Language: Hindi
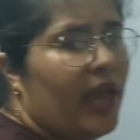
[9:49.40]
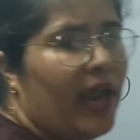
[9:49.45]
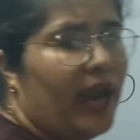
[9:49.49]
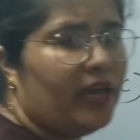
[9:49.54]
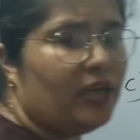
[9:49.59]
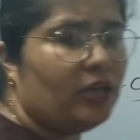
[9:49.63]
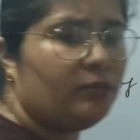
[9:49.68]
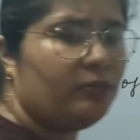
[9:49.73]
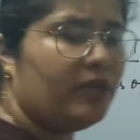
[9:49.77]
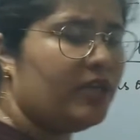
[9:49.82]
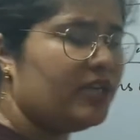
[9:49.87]

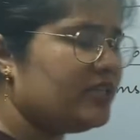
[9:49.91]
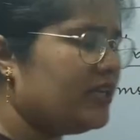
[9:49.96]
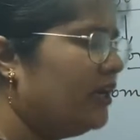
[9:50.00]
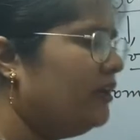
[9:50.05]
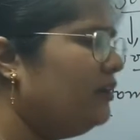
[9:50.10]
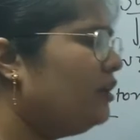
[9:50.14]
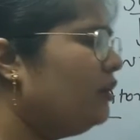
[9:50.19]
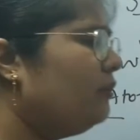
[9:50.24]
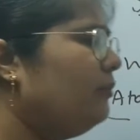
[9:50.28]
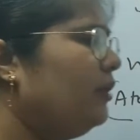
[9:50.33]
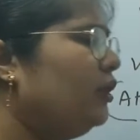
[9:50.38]
एटम के
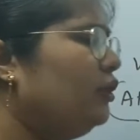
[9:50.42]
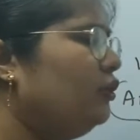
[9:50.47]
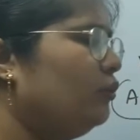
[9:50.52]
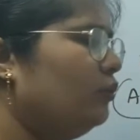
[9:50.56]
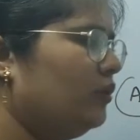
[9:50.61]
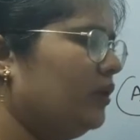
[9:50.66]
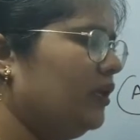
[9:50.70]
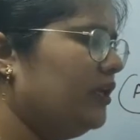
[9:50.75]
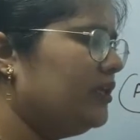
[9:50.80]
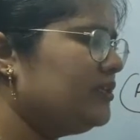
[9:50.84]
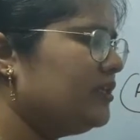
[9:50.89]
सेंटर में
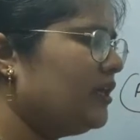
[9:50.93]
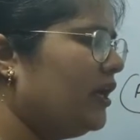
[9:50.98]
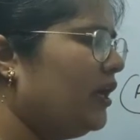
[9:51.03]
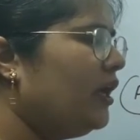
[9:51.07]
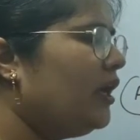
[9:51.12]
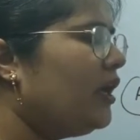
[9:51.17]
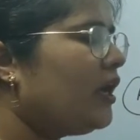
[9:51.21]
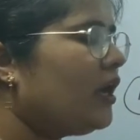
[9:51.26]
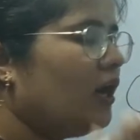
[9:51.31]
न्यूक्लियस है